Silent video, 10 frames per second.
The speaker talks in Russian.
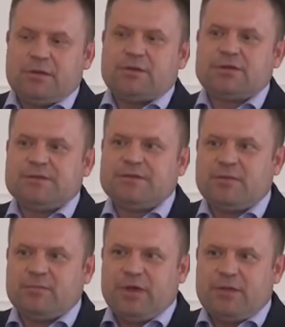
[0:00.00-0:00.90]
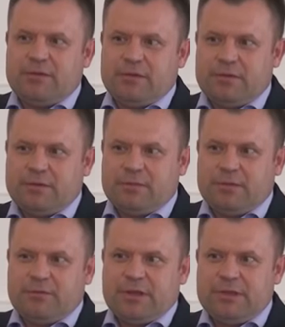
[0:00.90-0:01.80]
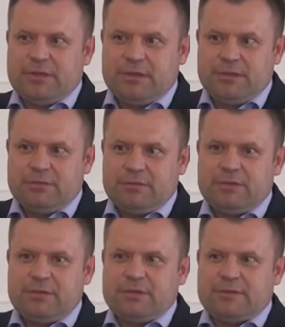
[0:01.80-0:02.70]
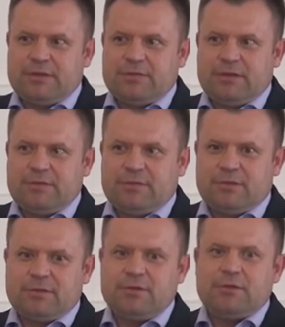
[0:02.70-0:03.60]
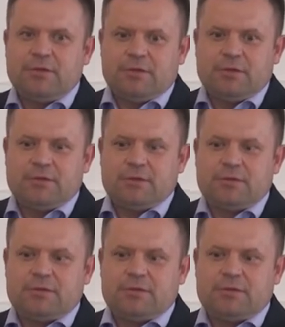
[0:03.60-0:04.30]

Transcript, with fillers: Александр Коплин, начальник отдела ГОЧС Юрий Гришко, руководители